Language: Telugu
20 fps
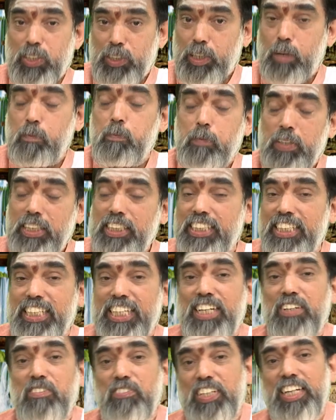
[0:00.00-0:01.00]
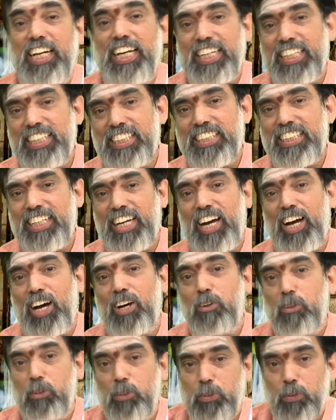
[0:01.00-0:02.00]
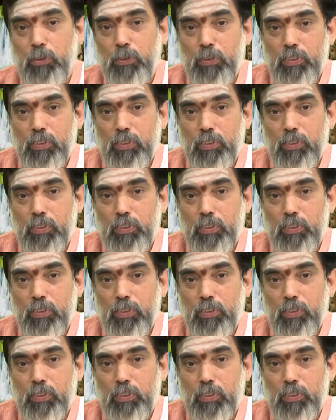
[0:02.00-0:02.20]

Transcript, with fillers: తప్పనిసరిగా వినాలి ఆ రోజు